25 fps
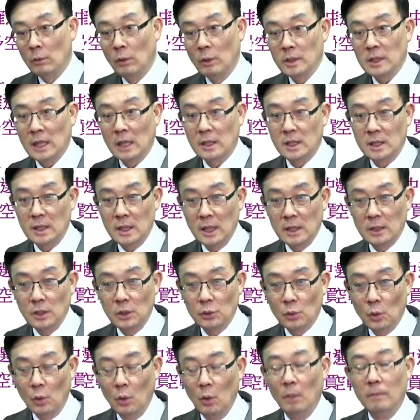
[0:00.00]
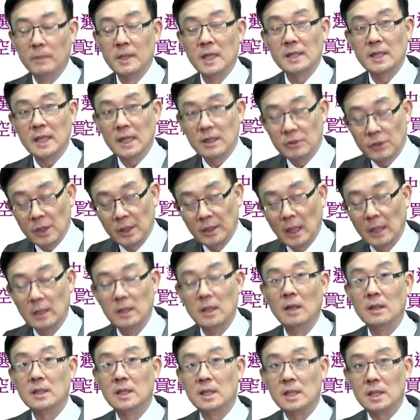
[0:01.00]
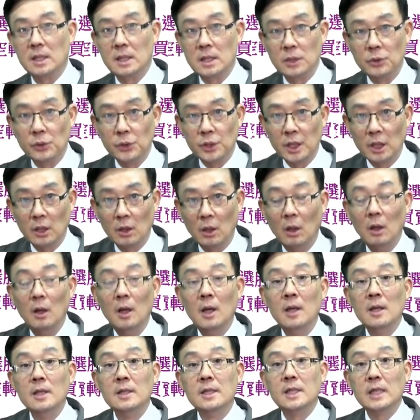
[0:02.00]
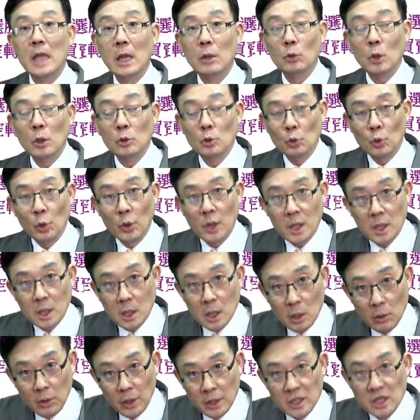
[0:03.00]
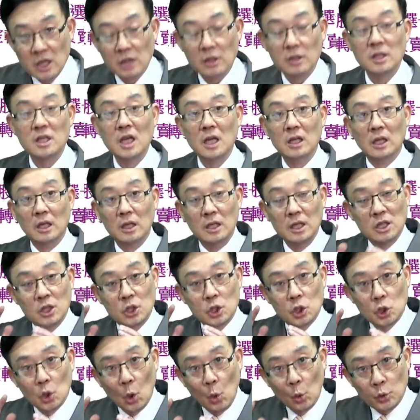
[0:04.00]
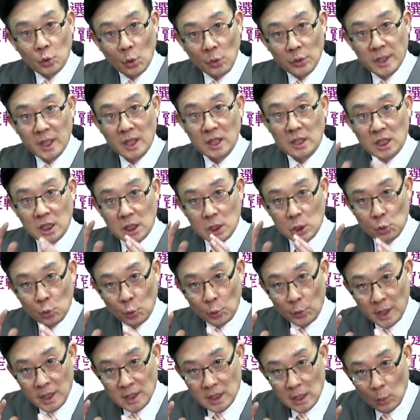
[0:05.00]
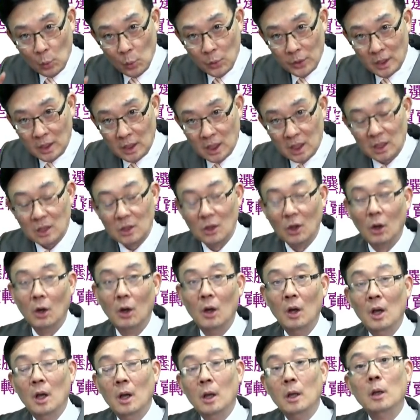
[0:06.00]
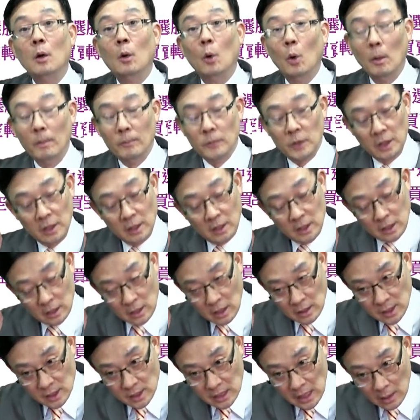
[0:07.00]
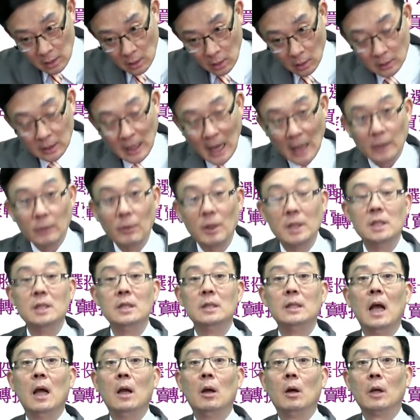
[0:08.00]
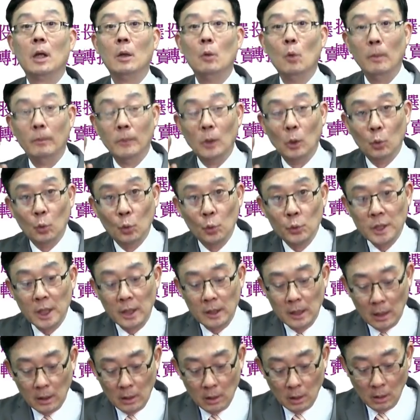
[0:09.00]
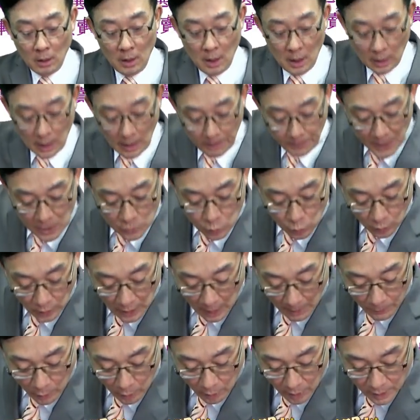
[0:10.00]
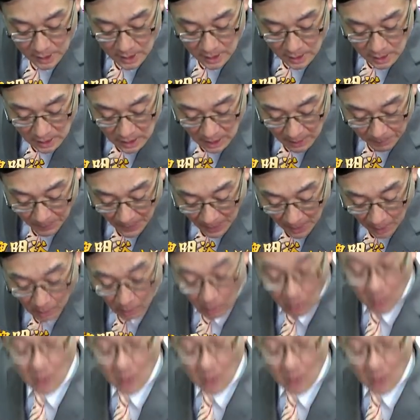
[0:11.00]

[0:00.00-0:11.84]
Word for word: 我想今天就是说，我们在这个阶段一样要持续性哈，针对如果各位你认得你手中这个持股的一些问题哈，那我你你的直接哈打电话进来哈，跟我们的服务人员哈，那比如说他们会直接把哈，